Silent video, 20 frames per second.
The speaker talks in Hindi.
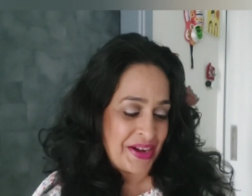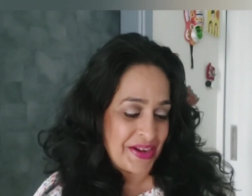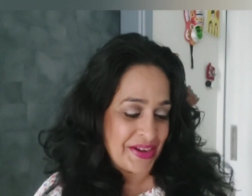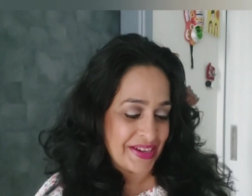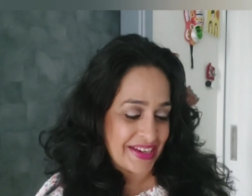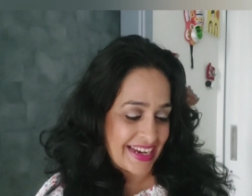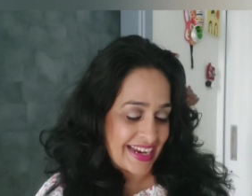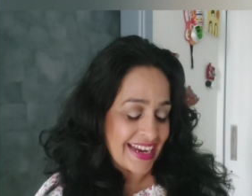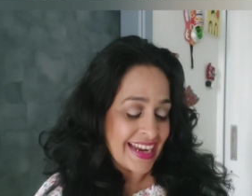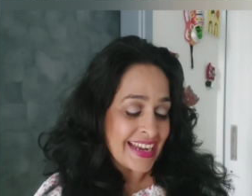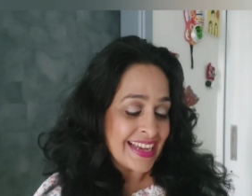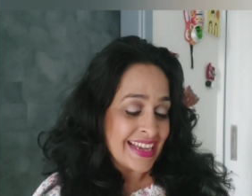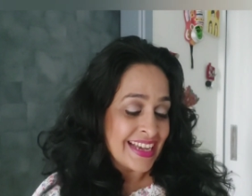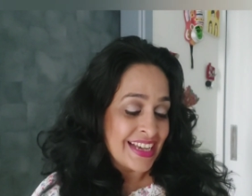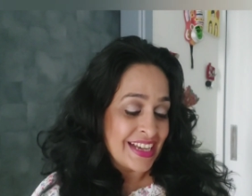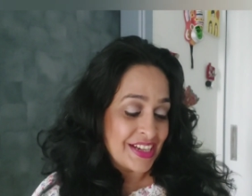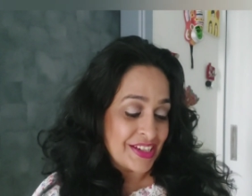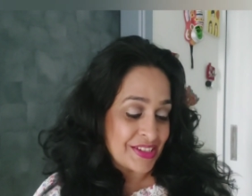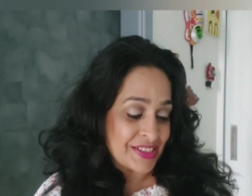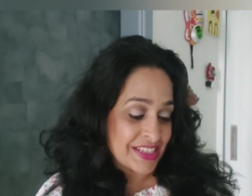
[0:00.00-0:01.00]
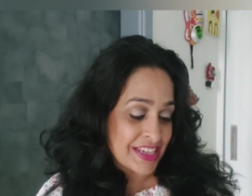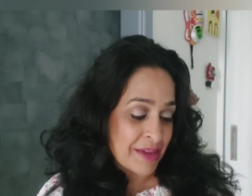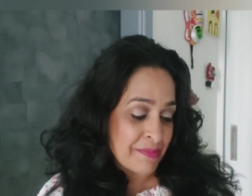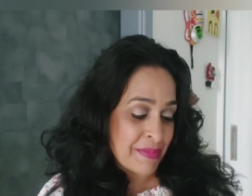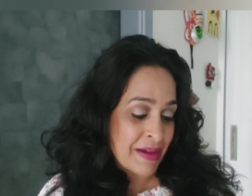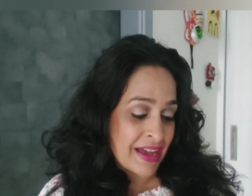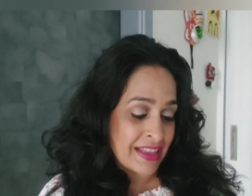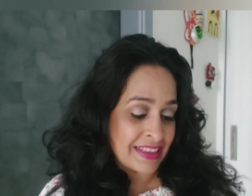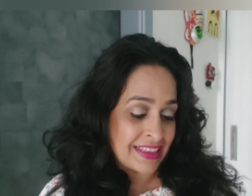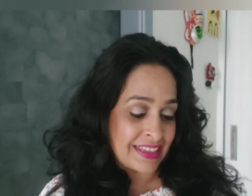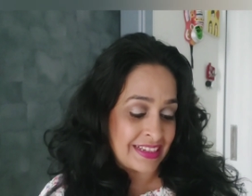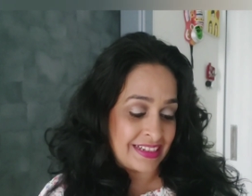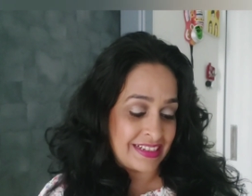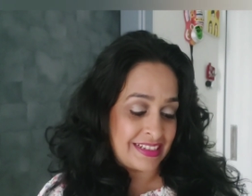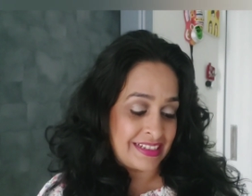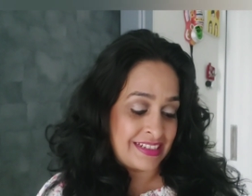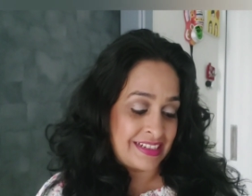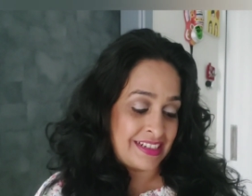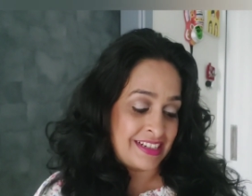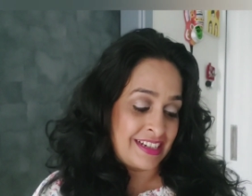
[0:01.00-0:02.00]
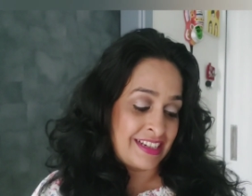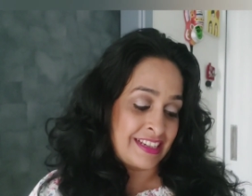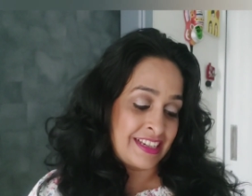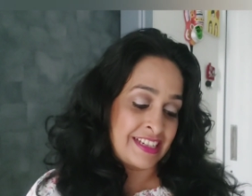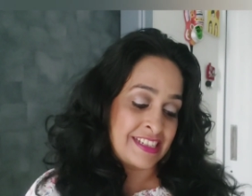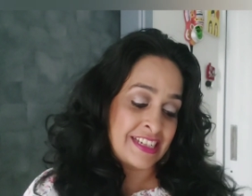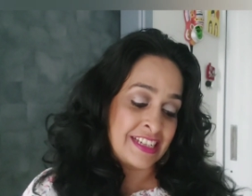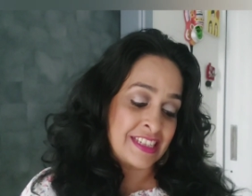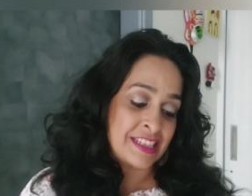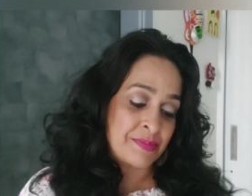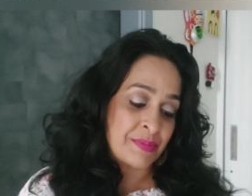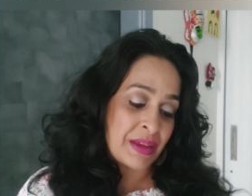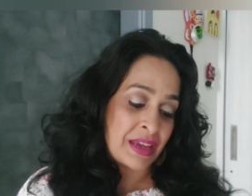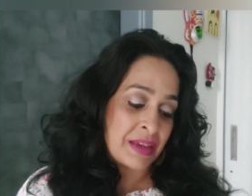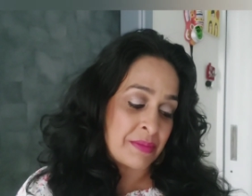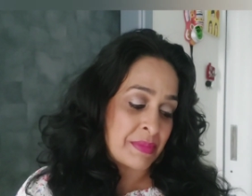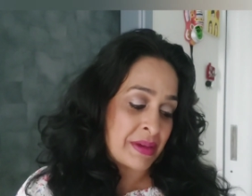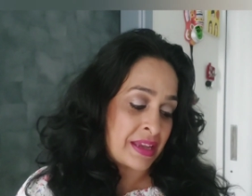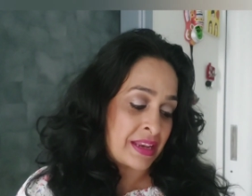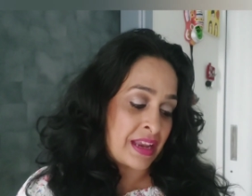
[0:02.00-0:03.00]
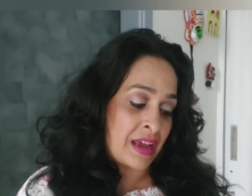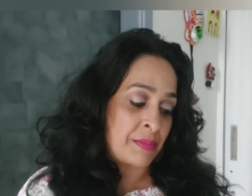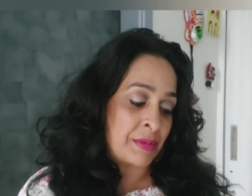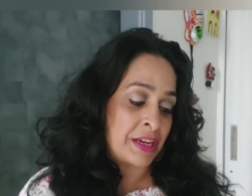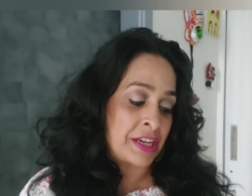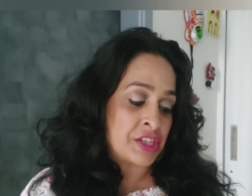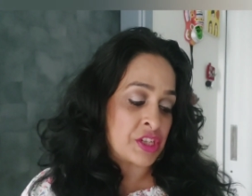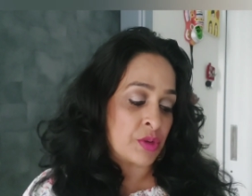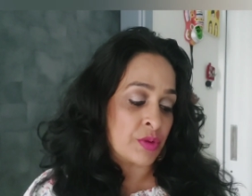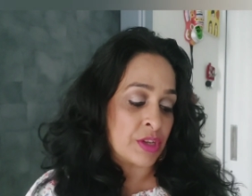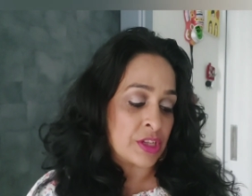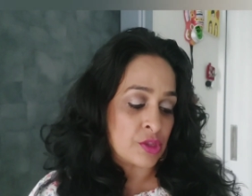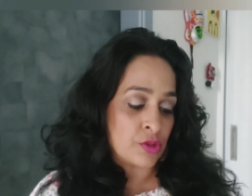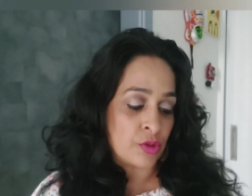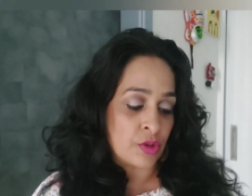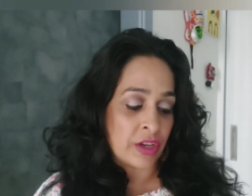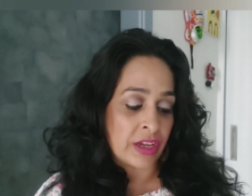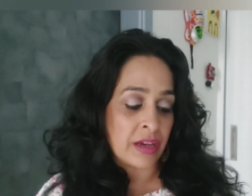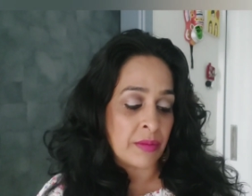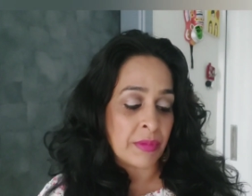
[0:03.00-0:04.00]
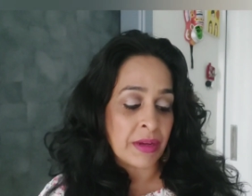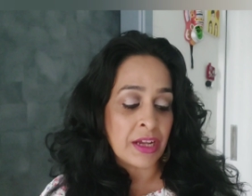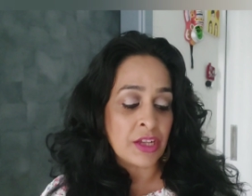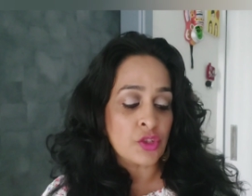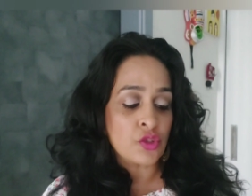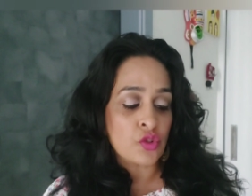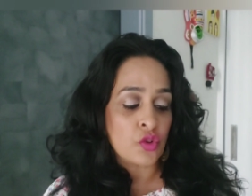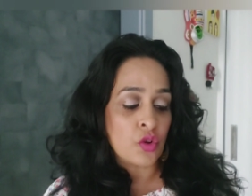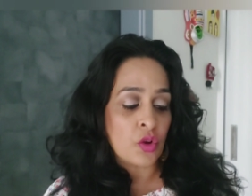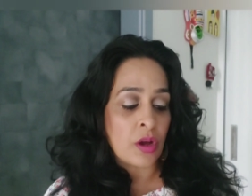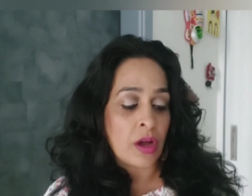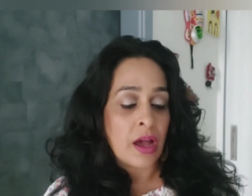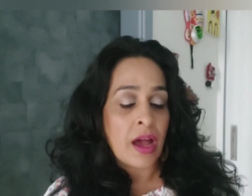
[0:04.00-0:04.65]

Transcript: ओके उसके बाद लेजेंड्स uh, में ही मैं नाम लेना चाहूंगी सोनू निगम का जो